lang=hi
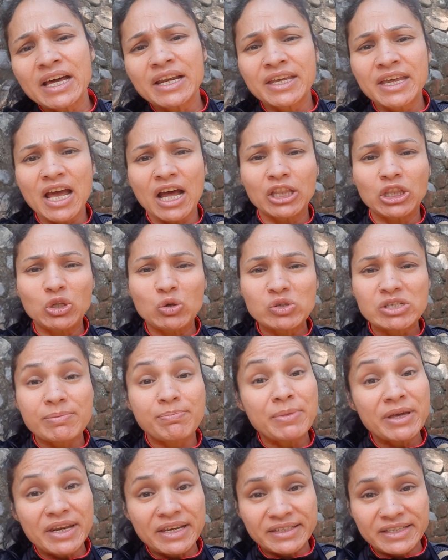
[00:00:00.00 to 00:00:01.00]
करके आती हूँ जब
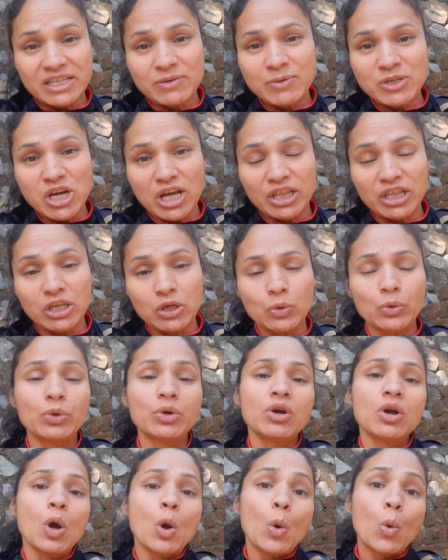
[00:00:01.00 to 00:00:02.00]
मैं रेसेस में जाती हूँ
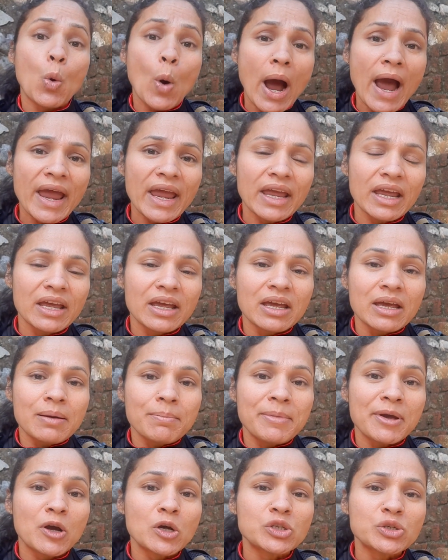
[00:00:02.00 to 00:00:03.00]
वाई
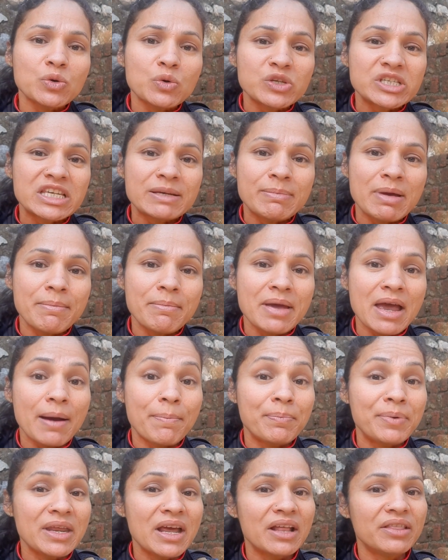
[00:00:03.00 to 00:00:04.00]
बिकॉज उस समय मैं
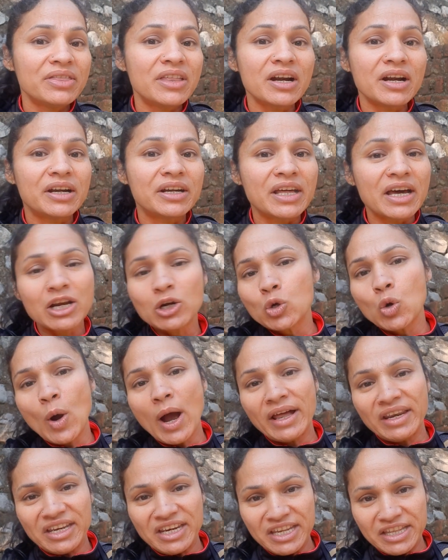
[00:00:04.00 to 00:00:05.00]
अपने अंदर डर को
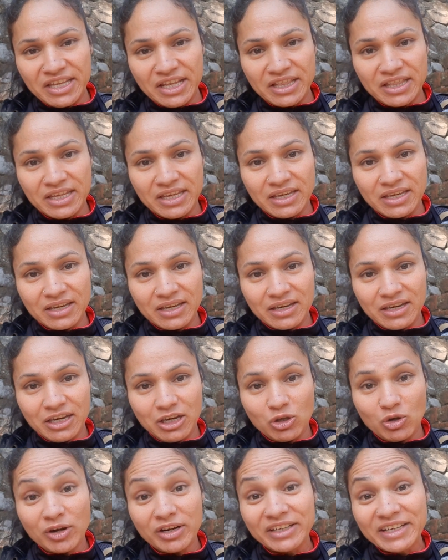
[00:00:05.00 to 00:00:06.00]
आने नहीं देती
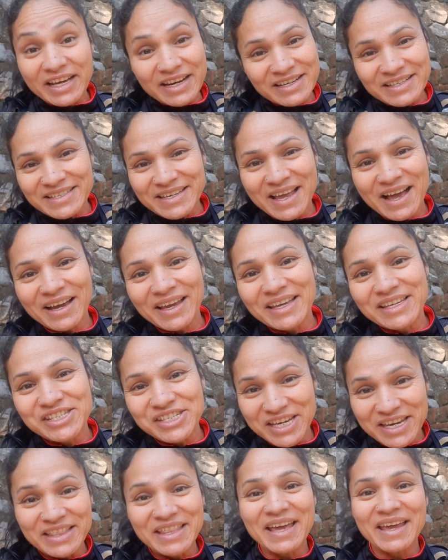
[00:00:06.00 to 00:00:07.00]
यू नो डर से आगे
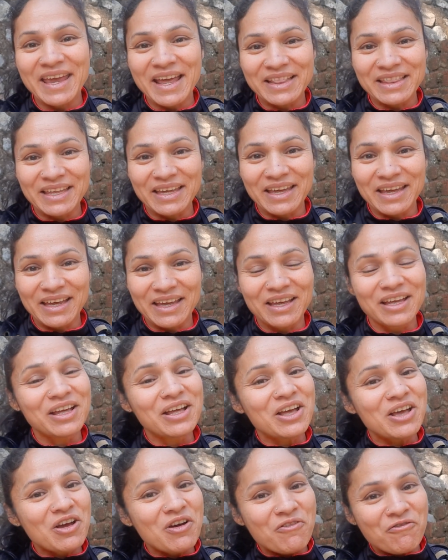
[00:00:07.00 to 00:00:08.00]
जीत है कहते हैं
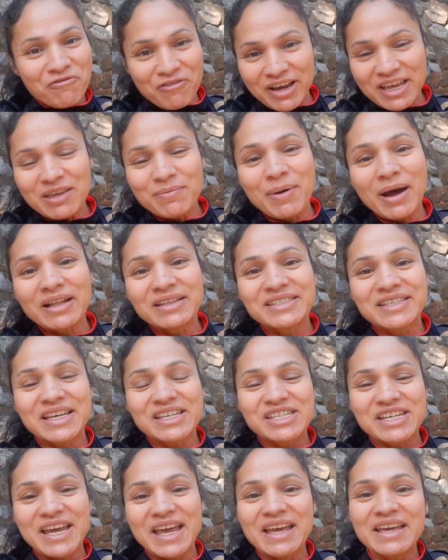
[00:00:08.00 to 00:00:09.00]
वही बात
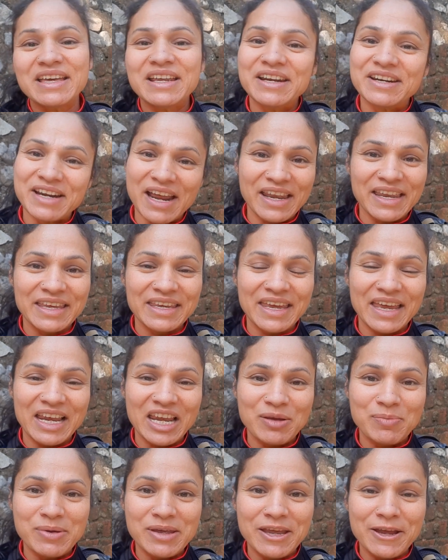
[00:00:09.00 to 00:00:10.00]
सच है रनिंग के
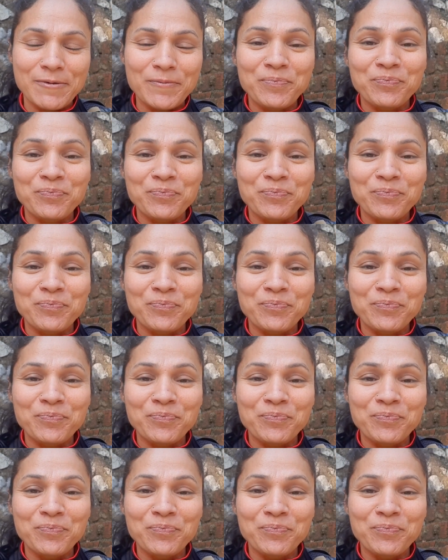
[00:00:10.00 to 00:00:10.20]
लिए भी